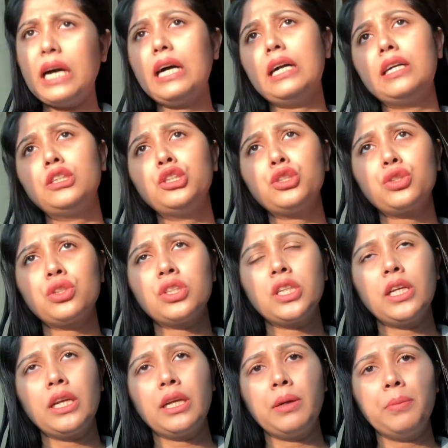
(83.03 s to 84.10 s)
আর
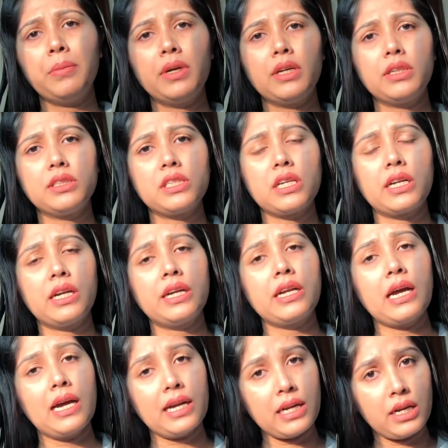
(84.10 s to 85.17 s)
হচ্ছে যারা
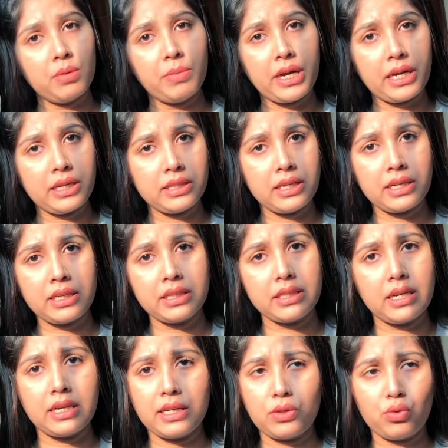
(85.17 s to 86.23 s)
ঢাকার বাইরে থাকে
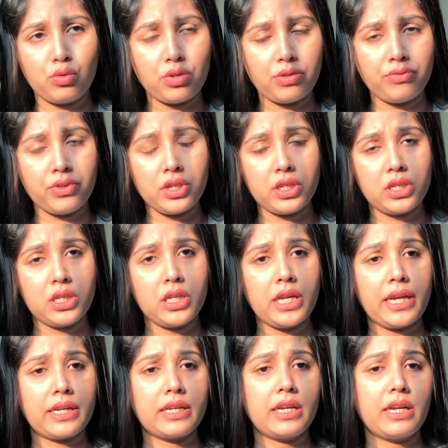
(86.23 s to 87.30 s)
তারা তো ডেফিনেটলি
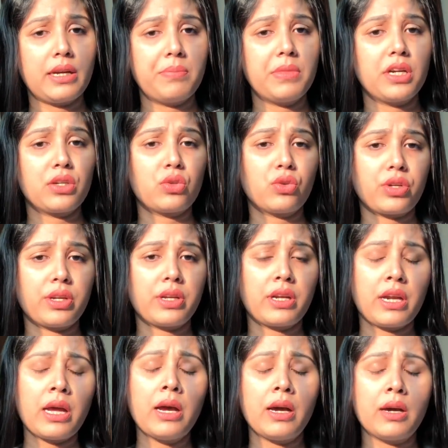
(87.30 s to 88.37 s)
একটা টোকেন
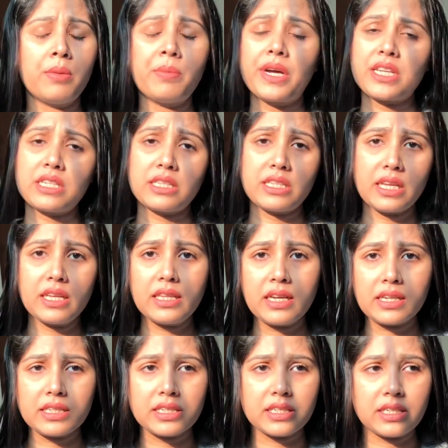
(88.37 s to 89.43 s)
মানে দিয়ে
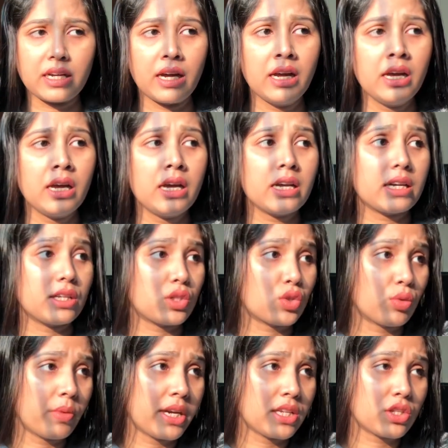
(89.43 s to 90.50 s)
থাকে সেটা
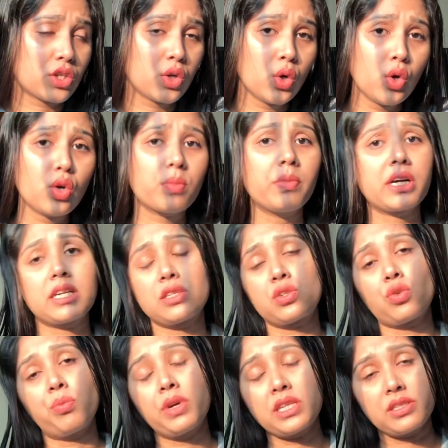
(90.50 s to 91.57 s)
কাস্টমাইজড হোক বা
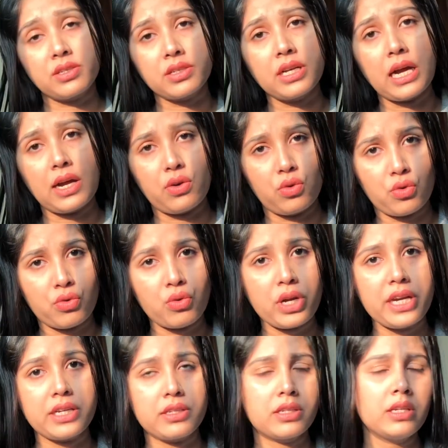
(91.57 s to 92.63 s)
কাস্টমাইজড না হোক
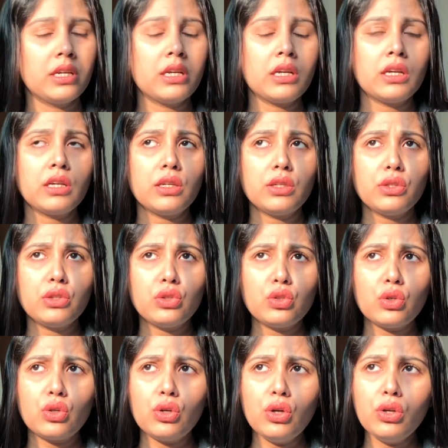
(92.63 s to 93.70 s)
রাইট
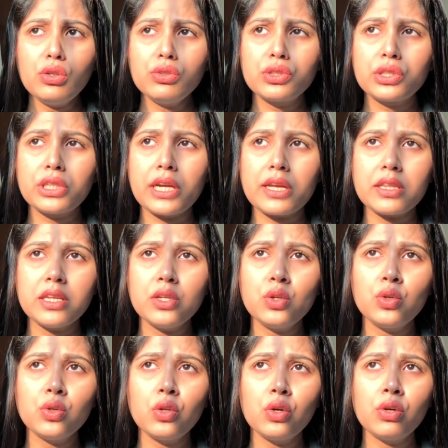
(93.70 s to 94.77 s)
তো সেই দিন
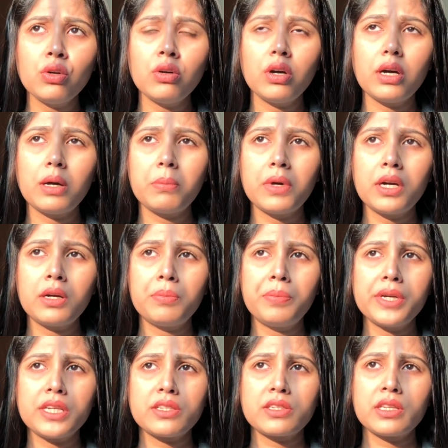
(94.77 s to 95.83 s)
হলো আমার
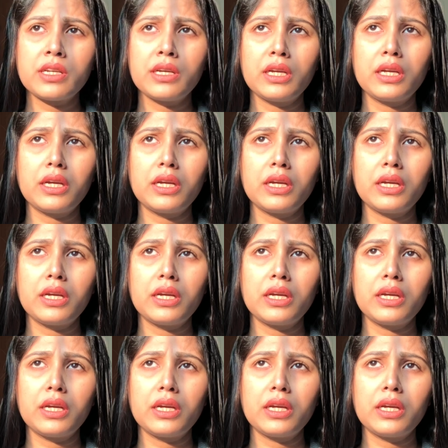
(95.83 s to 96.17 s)
পেজে